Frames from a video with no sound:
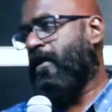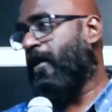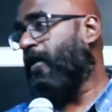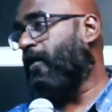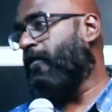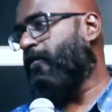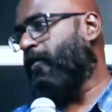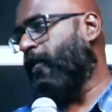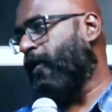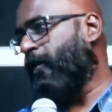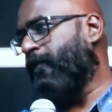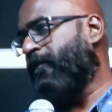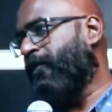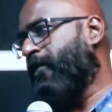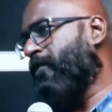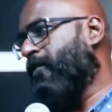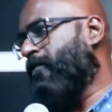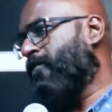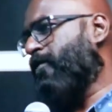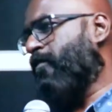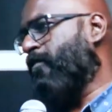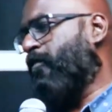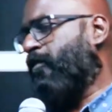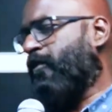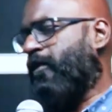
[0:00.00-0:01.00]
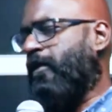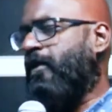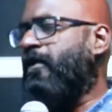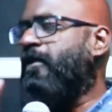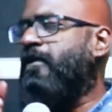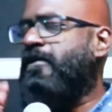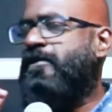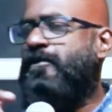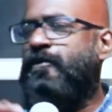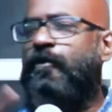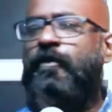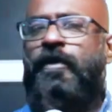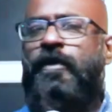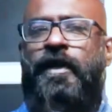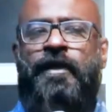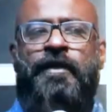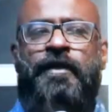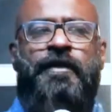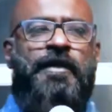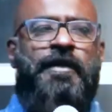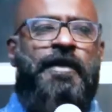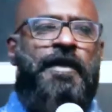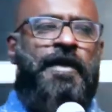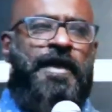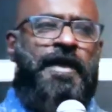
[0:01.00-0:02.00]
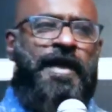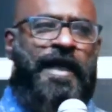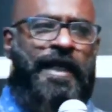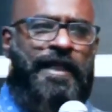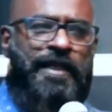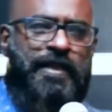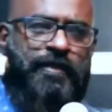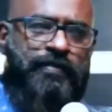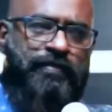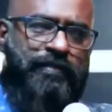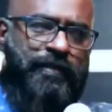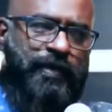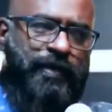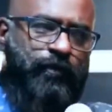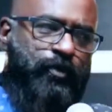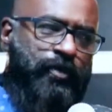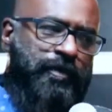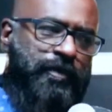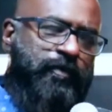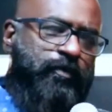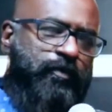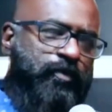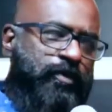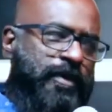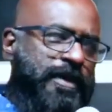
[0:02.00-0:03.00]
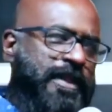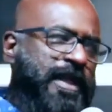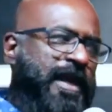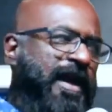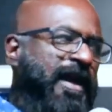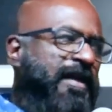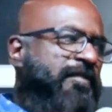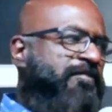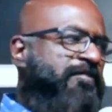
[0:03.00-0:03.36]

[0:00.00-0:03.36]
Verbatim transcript: காணப்பட வேண்டும் ஸோ முதல்ல சொன்ன இந்த உறுதியாய்